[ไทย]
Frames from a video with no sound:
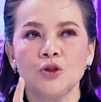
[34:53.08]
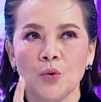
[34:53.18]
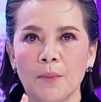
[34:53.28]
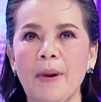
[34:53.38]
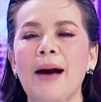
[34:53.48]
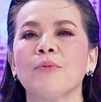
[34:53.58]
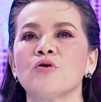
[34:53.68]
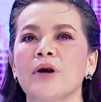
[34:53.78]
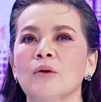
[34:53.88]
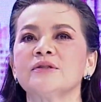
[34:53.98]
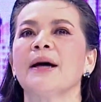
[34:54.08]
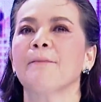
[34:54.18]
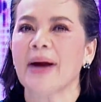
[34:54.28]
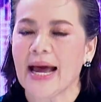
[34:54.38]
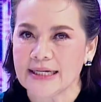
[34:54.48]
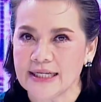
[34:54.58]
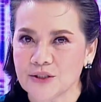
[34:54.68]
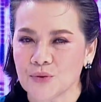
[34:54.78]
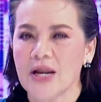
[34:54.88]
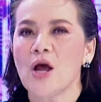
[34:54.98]
สุขภาพของเราสำคัญที่
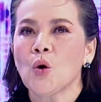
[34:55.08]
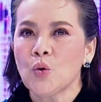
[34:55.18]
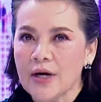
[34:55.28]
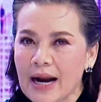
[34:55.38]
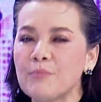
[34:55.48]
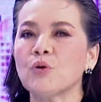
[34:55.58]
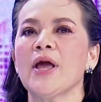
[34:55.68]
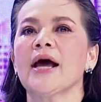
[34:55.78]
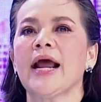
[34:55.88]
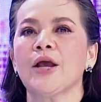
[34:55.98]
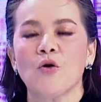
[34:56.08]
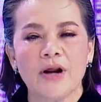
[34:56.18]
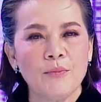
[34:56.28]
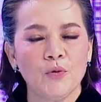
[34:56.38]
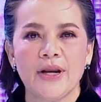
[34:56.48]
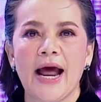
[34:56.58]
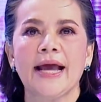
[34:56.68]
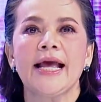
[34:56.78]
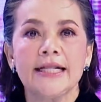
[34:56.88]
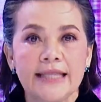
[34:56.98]
สุด คุณร่ำรวยอะไรก็ร่ำรวยได้
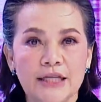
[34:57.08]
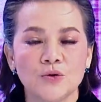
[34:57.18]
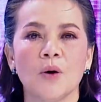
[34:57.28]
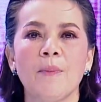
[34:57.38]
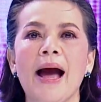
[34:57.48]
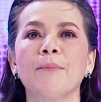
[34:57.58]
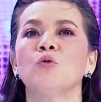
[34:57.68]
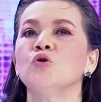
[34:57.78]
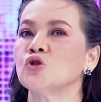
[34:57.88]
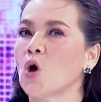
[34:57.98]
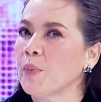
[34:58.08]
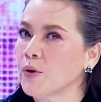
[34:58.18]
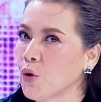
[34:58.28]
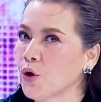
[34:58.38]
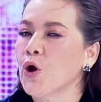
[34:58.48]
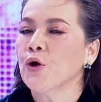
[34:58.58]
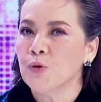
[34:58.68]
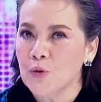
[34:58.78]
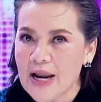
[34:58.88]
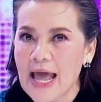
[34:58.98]
แต่สุขภาพคุณต้องเป็นคน
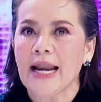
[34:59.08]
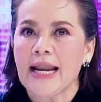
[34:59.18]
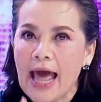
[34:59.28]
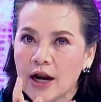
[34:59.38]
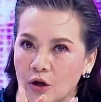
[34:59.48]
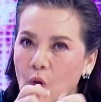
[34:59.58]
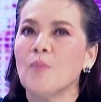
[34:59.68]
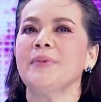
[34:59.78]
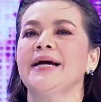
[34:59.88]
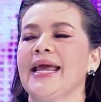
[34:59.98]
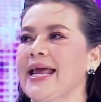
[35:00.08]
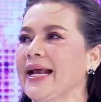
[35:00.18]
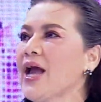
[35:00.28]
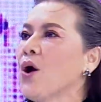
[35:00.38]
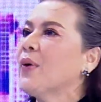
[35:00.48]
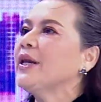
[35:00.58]
ดูแลและลงมือเอง วัน